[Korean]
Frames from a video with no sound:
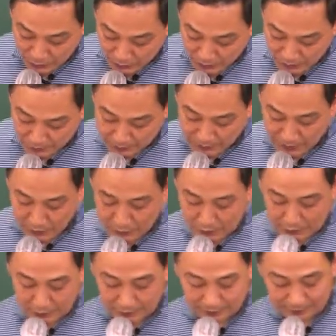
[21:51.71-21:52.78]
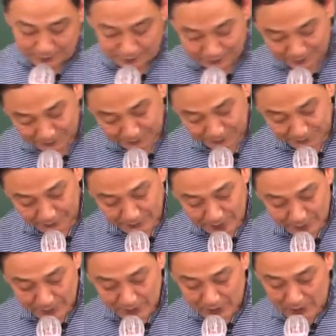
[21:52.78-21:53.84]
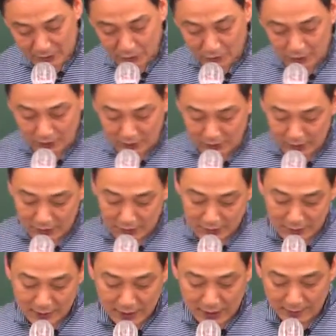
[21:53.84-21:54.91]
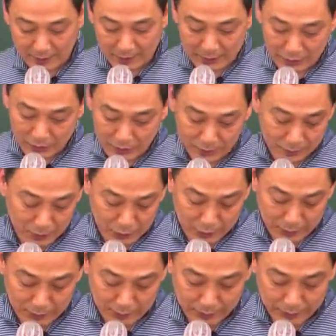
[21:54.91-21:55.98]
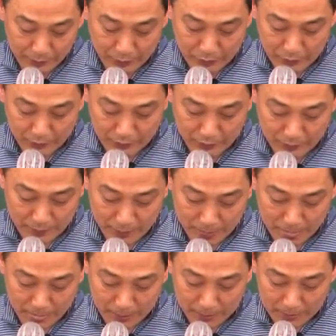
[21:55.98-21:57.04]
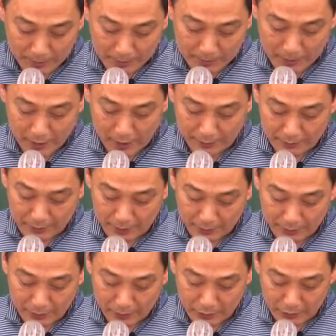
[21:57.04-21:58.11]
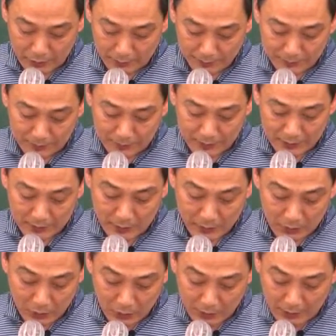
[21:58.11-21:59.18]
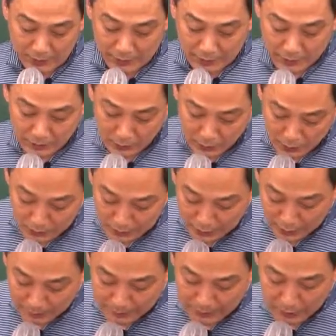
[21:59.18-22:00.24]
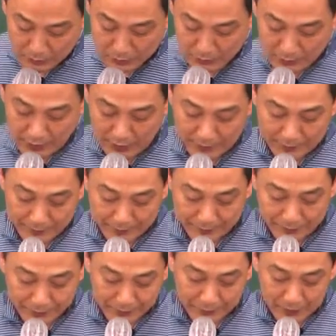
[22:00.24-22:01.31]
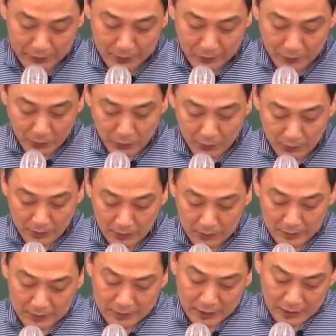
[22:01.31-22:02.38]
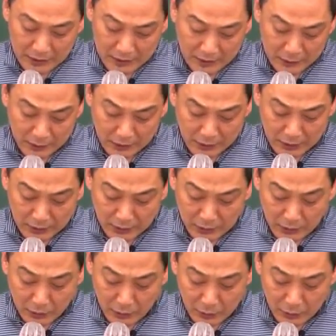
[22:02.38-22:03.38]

조직, 비조직. 비조직. 4번, 표준, 비표준. 예, 비표준. 5번, 어, 공개, 비공개. 결국은 5번은 좀 어, 둘러트는 거죠.